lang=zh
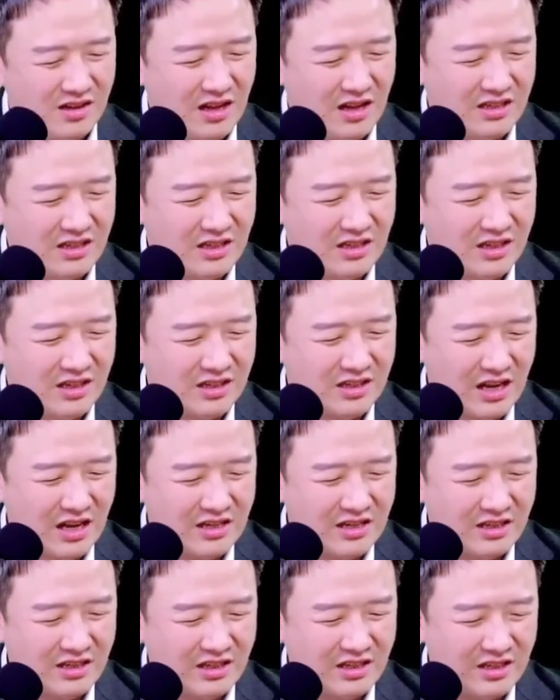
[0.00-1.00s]
赖清德
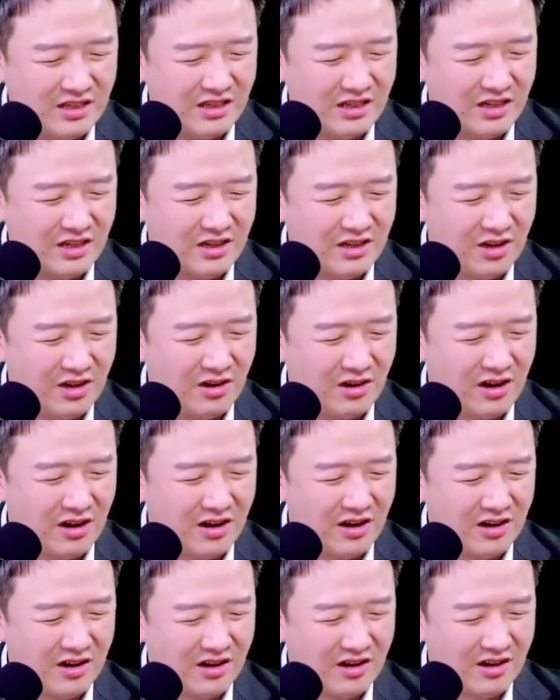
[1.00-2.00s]
三十七点六
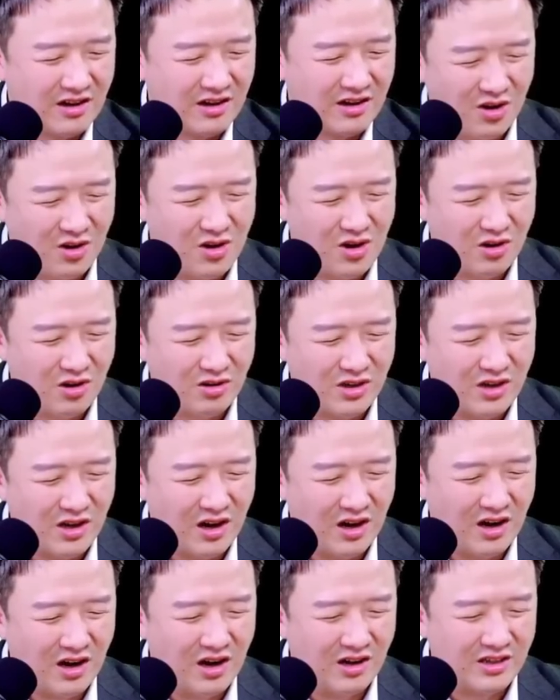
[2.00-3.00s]
啊，侯友谊
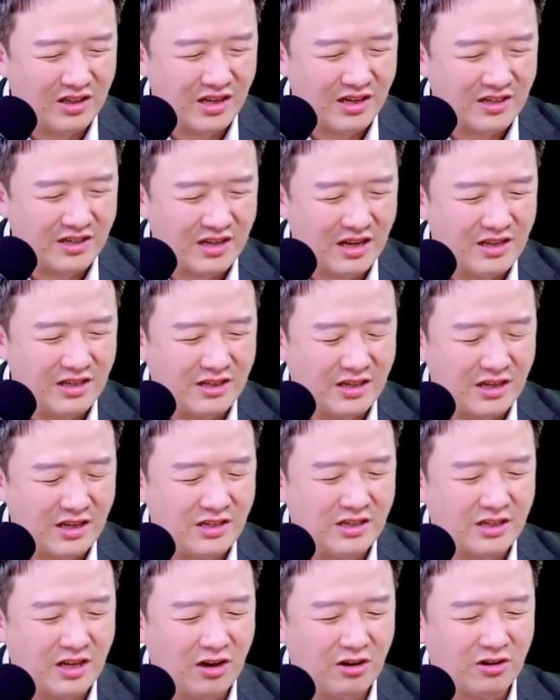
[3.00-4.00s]
二点三，
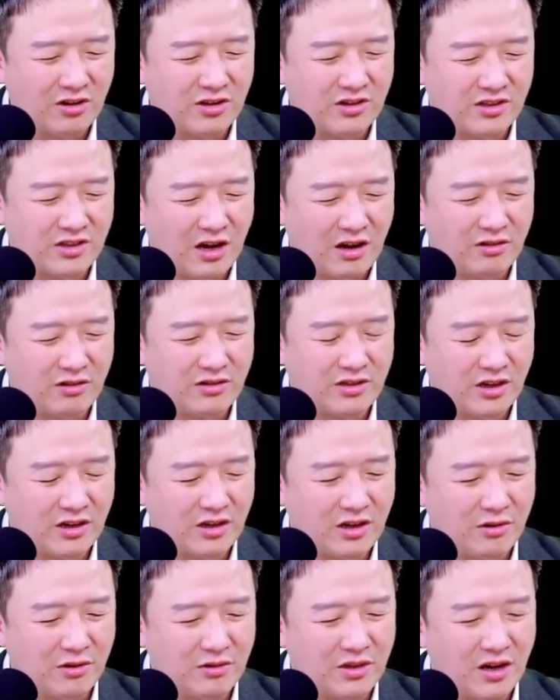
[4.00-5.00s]
正式超超
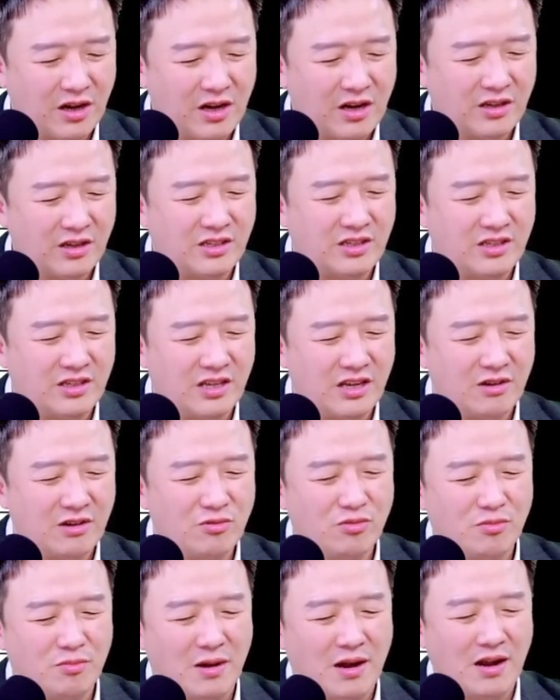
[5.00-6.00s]
车柯文哲二十
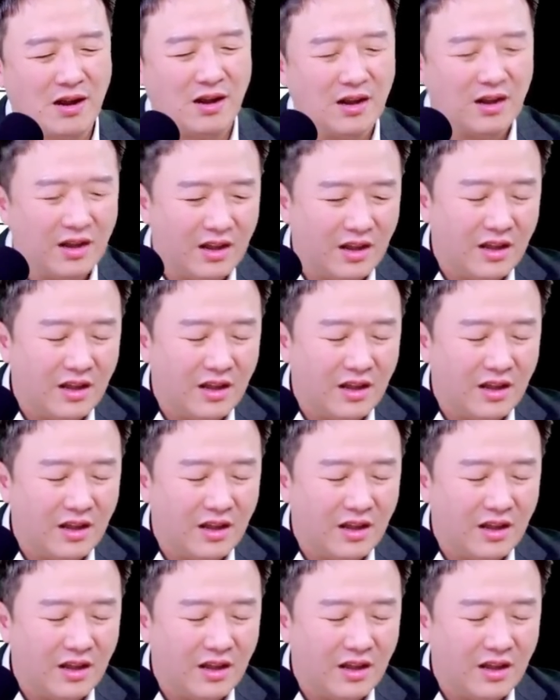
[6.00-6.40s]
点五嘛。